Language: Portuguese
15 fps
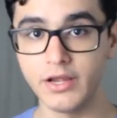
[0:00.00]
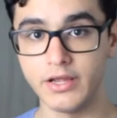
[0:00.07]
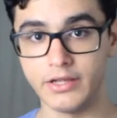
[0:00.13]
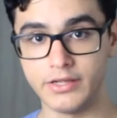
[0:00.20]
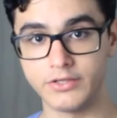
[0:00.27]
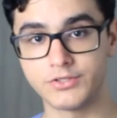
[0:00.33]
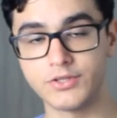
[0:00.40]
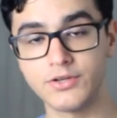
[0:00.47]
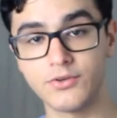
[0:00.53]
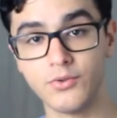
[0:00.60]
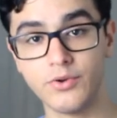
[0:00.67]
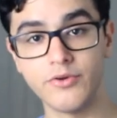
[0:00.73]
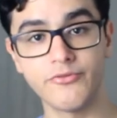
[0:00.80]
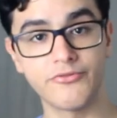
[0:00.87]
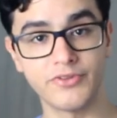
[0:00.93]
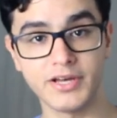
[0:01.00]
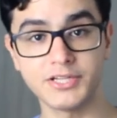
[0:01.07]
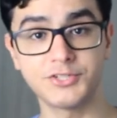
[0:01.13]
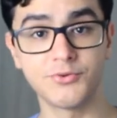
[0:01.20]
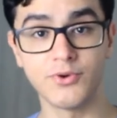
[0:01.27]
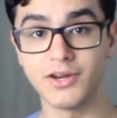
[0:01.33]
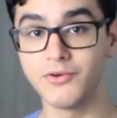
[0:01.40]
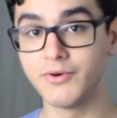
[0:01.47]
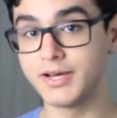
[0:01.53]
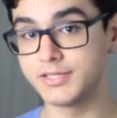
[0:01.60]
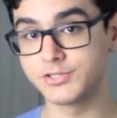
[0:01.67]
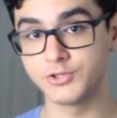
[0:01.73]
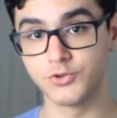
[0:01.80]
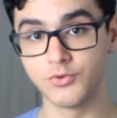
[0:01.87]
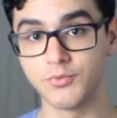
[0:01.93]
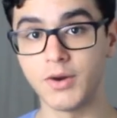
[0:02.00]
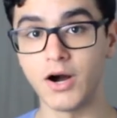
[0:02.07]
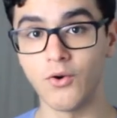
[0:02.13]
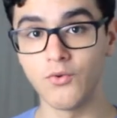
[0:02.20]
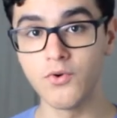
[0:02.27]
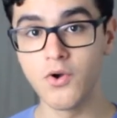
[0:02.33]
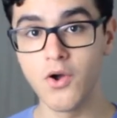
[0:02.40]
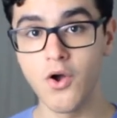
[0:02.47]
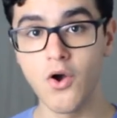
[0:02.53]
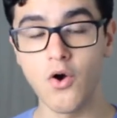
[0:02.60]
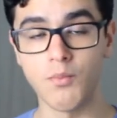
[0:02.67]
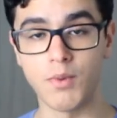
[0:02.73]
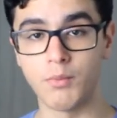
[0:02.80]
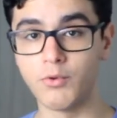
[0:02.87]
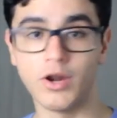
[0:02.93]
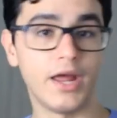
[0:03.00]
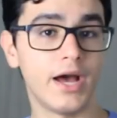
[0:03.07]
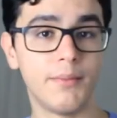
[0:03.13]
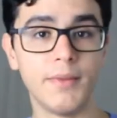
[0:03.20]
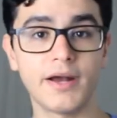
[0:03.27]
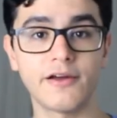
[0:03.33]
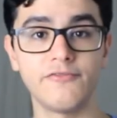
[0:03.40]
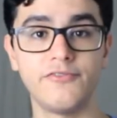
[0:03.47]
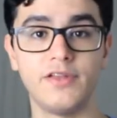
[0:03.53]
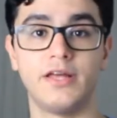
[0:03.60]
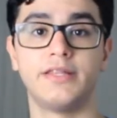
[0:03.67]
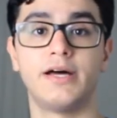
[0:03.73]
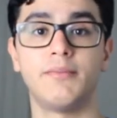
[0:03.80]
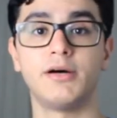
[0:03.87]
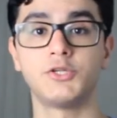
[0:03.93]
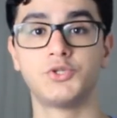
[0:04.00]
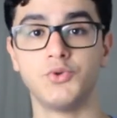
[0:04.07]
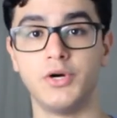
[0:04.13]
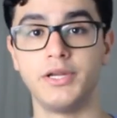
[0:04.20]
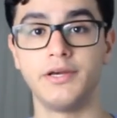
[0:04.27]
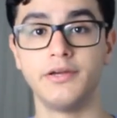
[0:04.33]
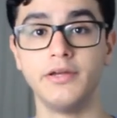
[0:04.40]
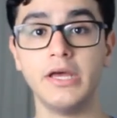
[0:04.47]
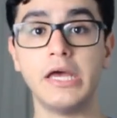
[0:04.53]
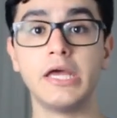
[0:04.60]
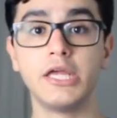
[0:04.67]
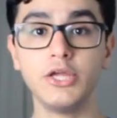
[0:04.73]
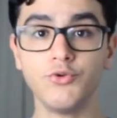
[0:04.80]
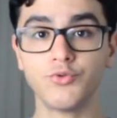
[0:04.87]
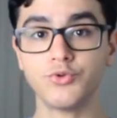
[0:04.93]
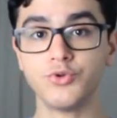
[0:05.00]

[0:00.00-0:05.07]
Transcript: E isso inclui o Flash Wally West do Mal, uma Mulher Maravilha da Amazônia e um